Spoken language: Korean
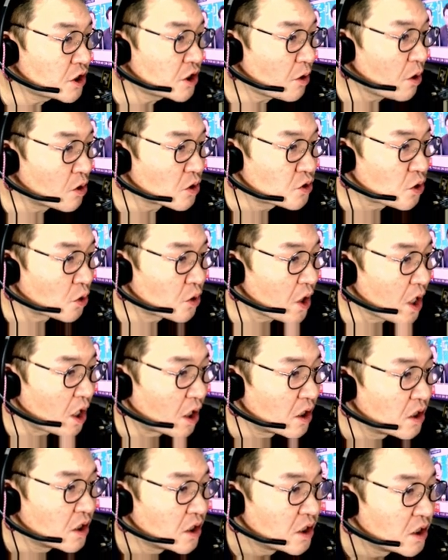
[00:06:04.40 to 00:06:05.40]
시공,
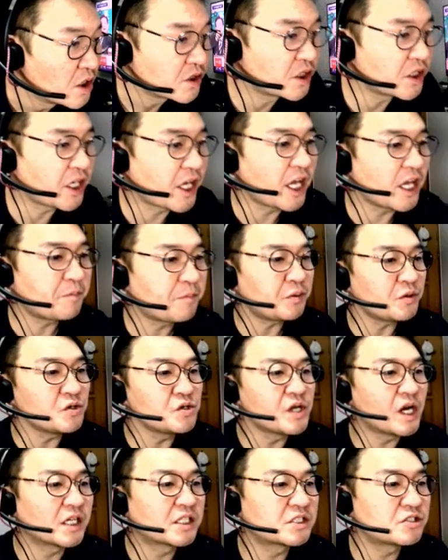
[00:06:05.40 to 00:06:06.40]
조경 등의
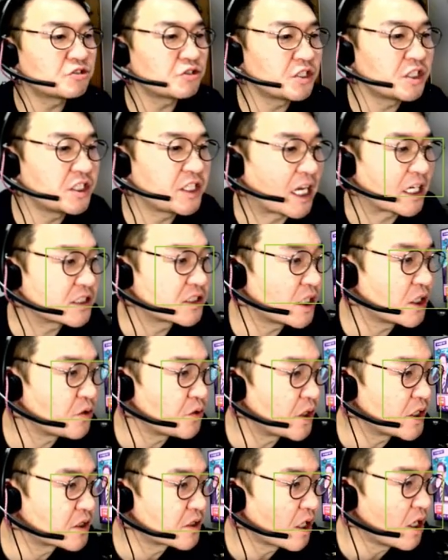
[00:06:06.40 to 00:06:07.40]
필요한 기술을 양성을
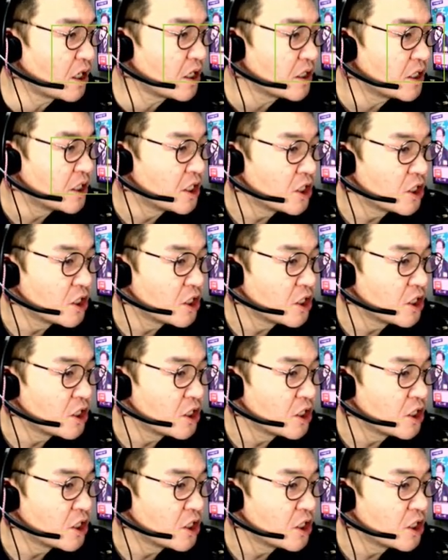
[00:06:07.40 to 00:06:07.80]
위해서